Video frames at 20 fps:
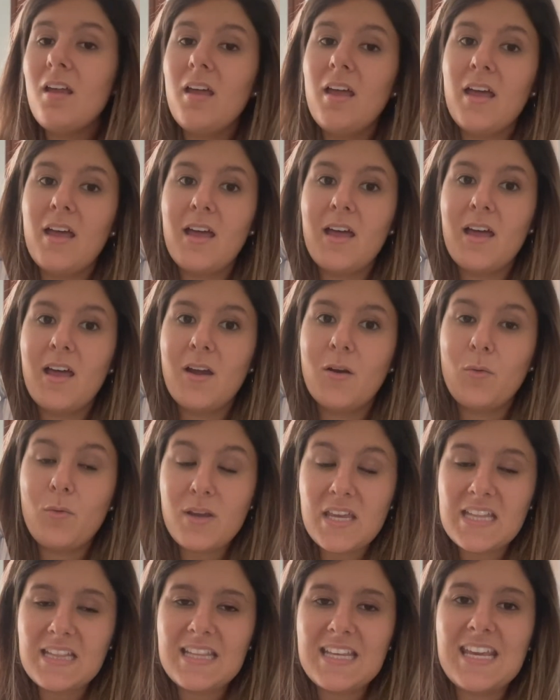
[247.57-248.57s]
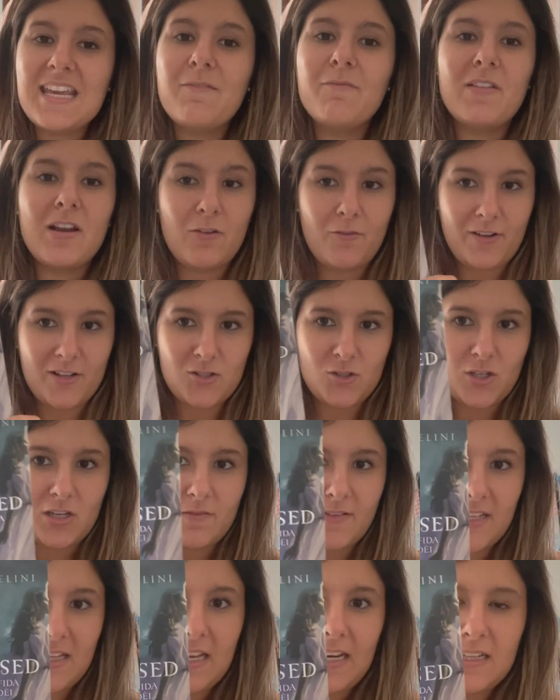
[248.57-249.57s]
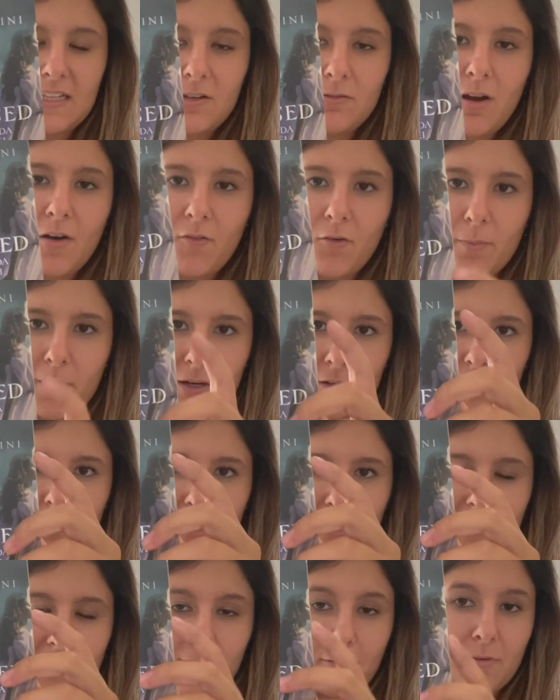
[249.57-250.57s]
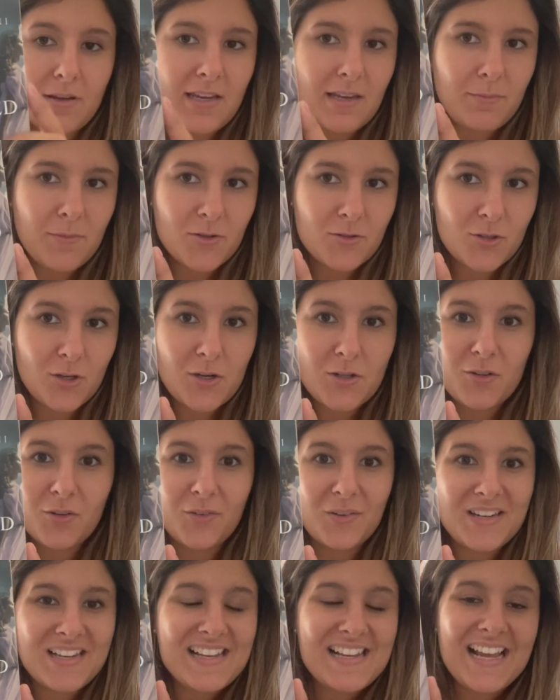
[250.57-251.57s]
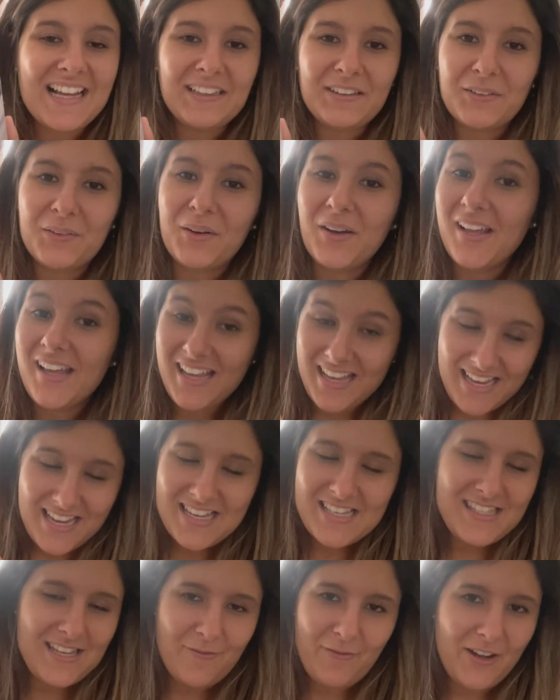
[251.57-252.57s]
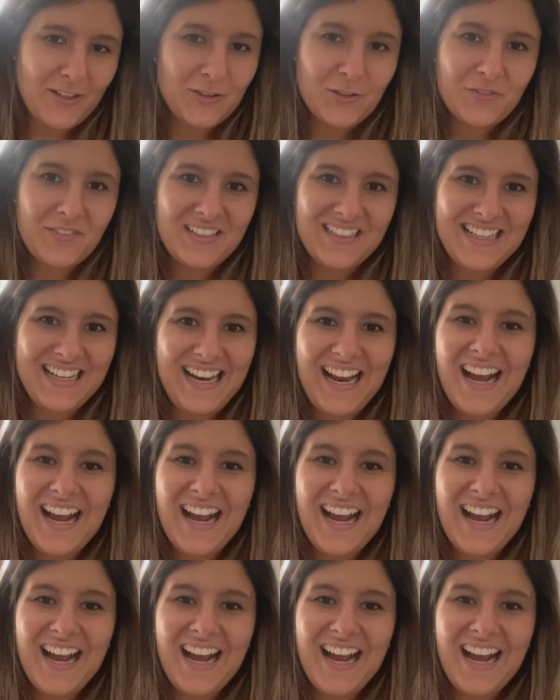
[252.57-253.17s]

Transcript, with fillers: Uh, quindi ve lo faccio rivedere di nuovo, perdonate qui il mio solito coniglietto si è fatto vedere